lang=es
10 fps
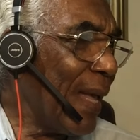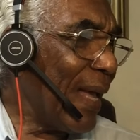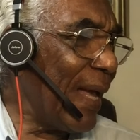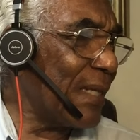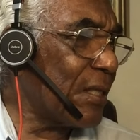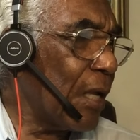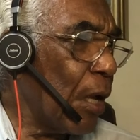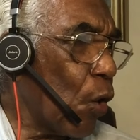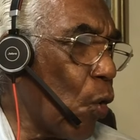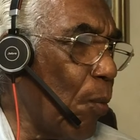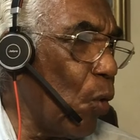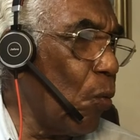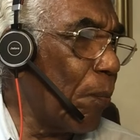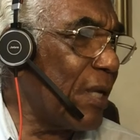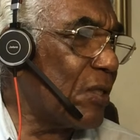Es como
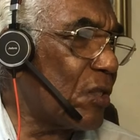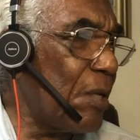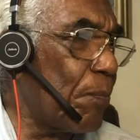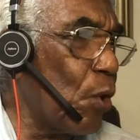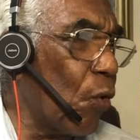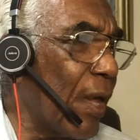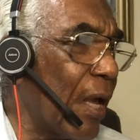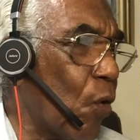un principio de